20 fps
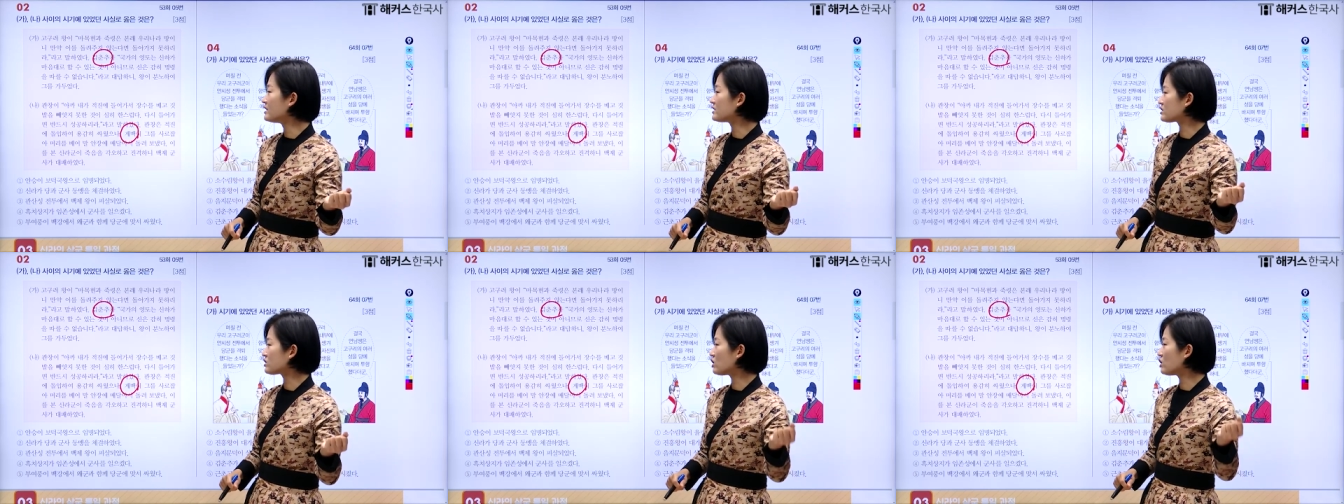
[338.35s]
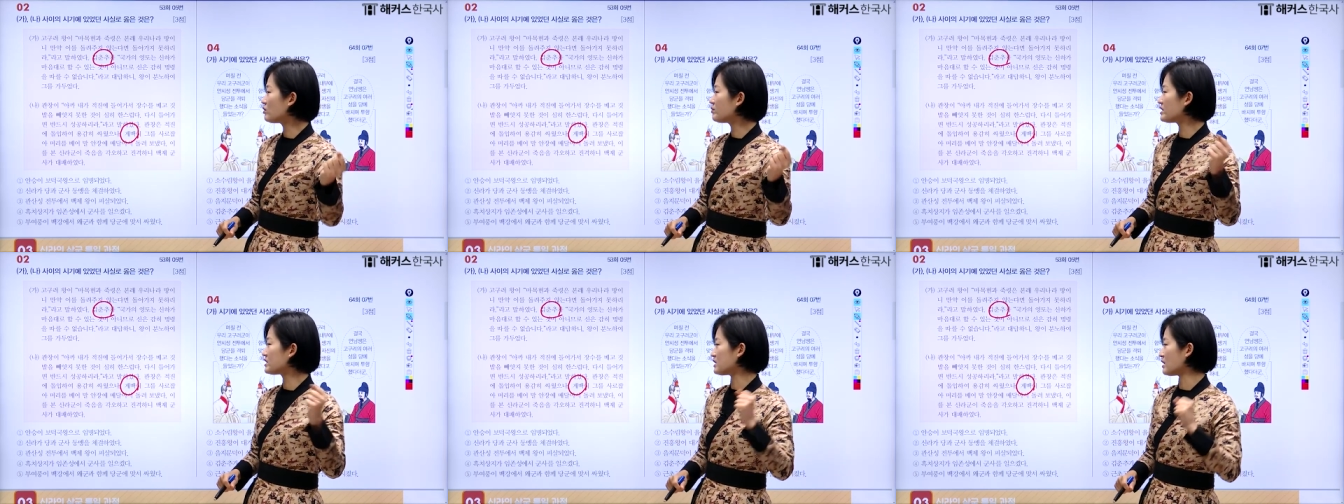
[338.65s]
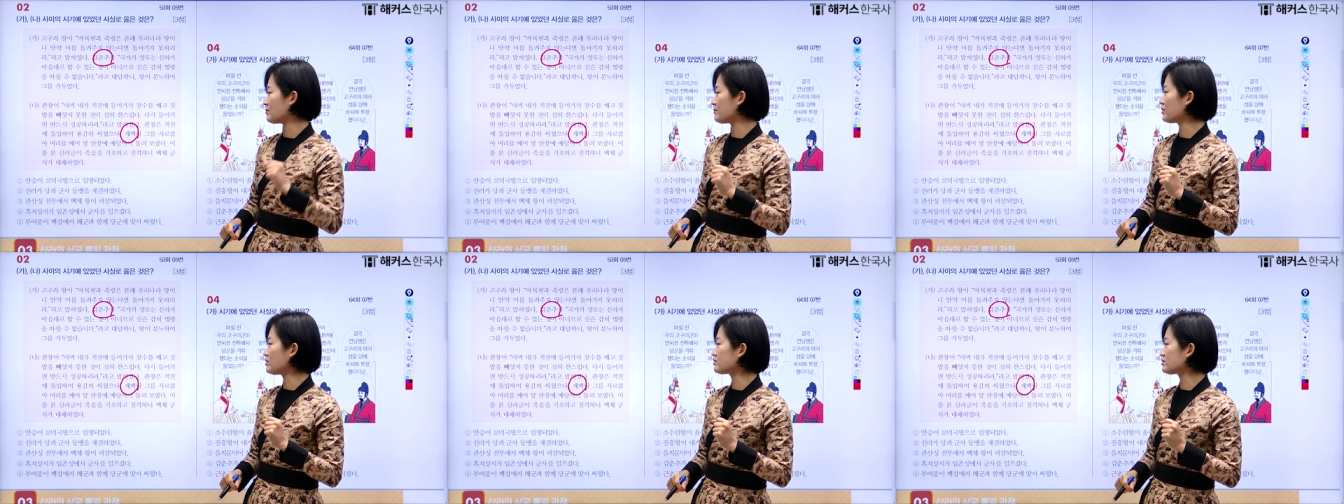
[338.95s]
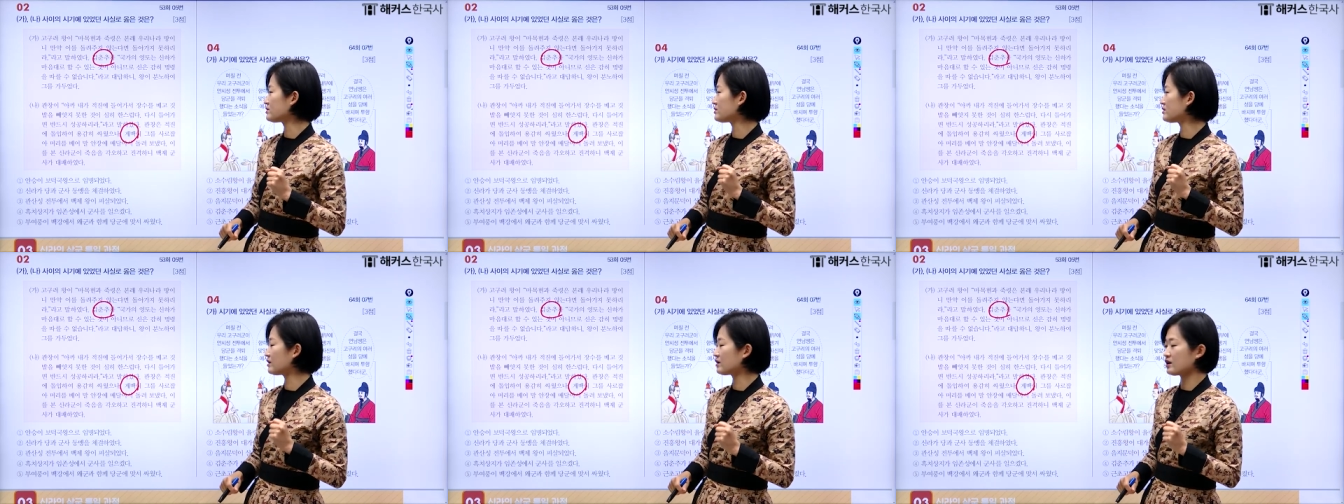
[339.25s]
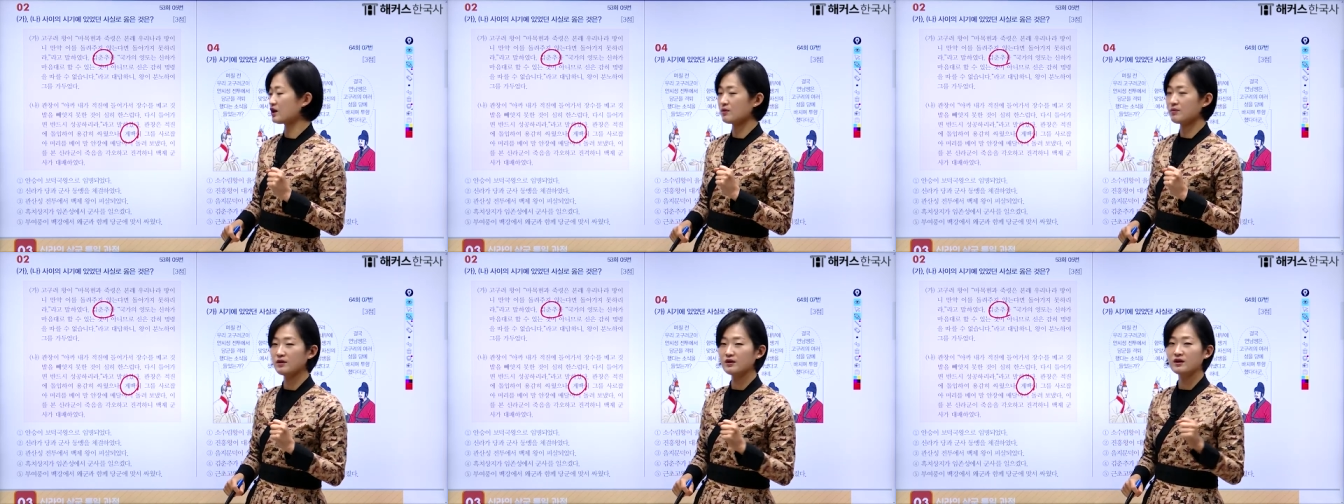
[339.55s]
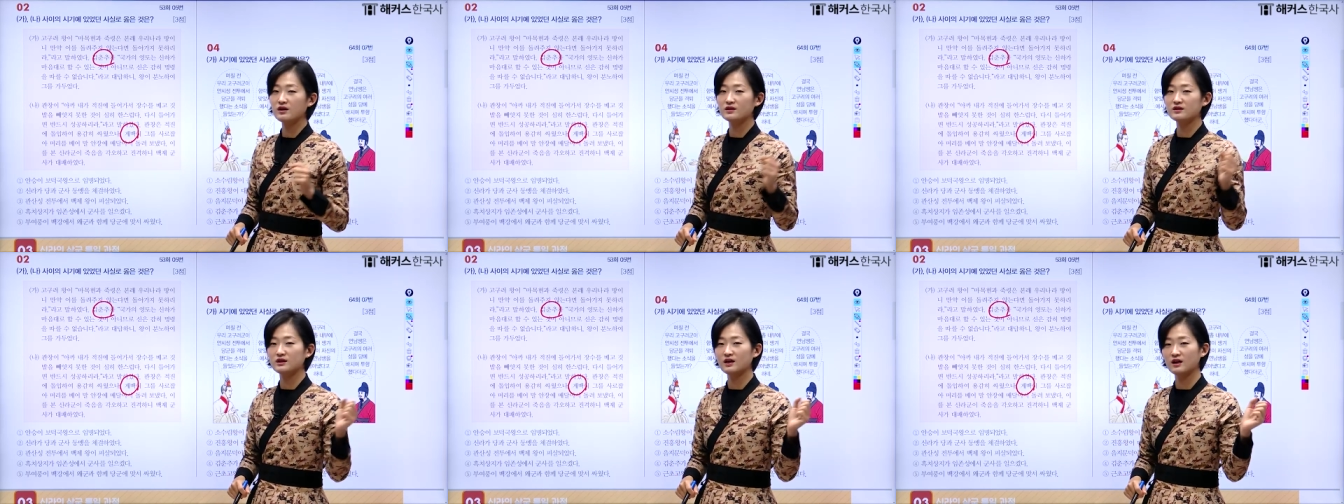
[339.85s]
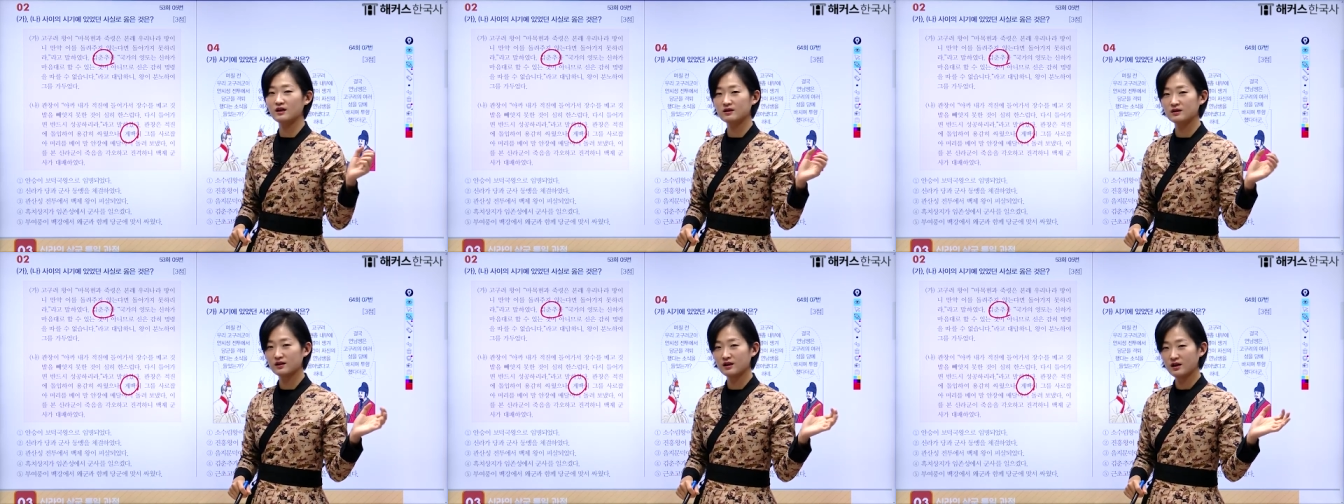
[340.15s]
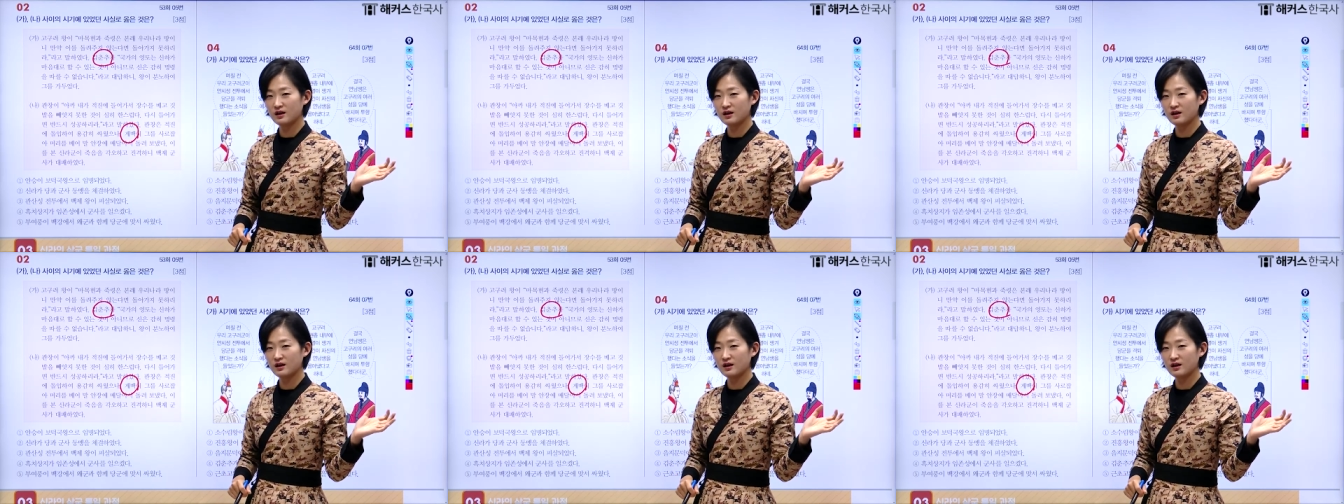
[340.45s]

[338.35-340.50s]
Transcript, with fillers: 처음에 잡혔을 땐 계백이 그냥